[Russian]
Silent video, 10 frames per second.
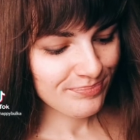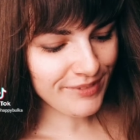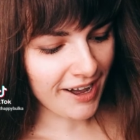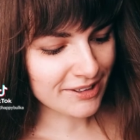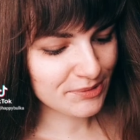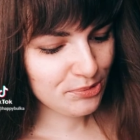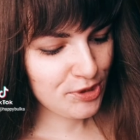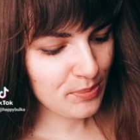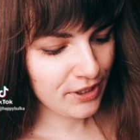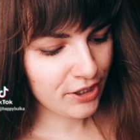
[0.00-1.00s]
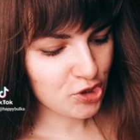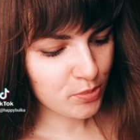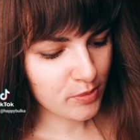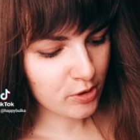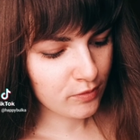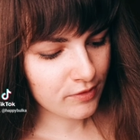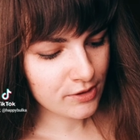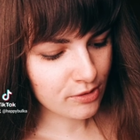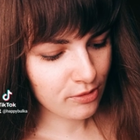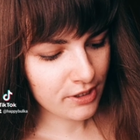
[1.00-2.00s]
Так, ну теперь хочу
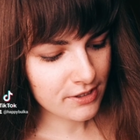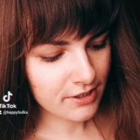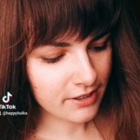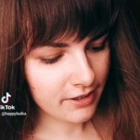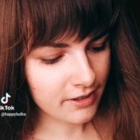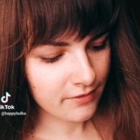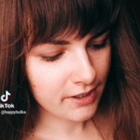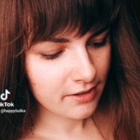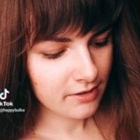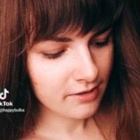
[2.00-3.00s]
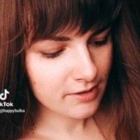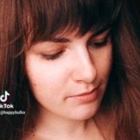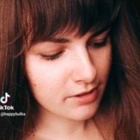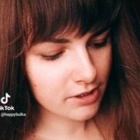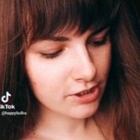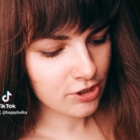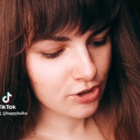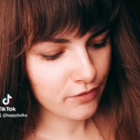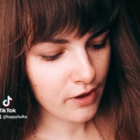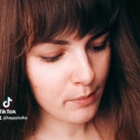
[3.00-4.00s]
попробовать рулетик ореховый из
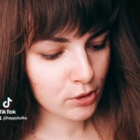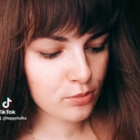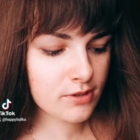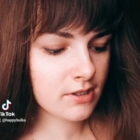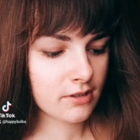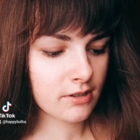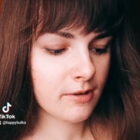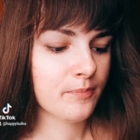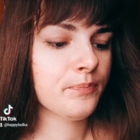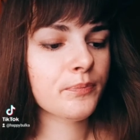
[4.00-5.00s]
баклажанчиков, а потом сырный.